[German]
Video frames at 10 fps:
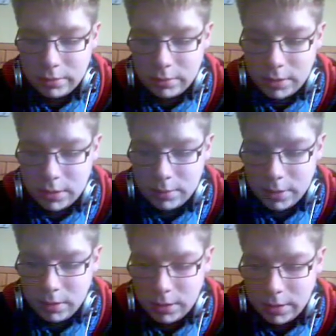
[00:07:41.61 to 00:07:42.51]
Äh,
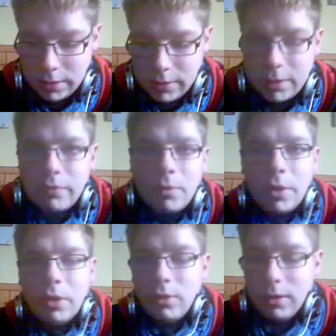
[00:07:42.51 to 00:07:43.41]
Bayonetta ist halt einfach
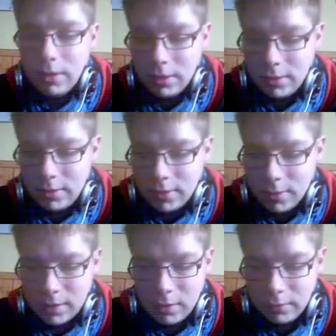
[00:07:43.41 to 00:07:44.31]
Bayonetta und es
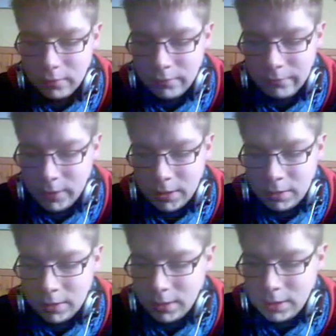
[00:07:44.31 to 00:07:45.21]
macht einen Haufen Fun.
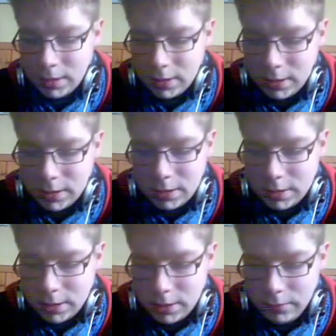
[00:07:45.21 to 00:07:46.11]

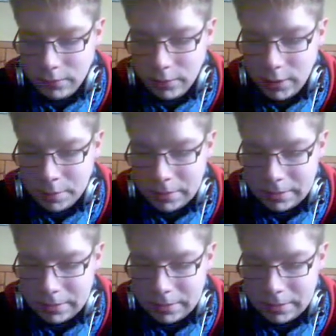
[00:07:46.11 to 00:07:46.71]
Geht voll ab.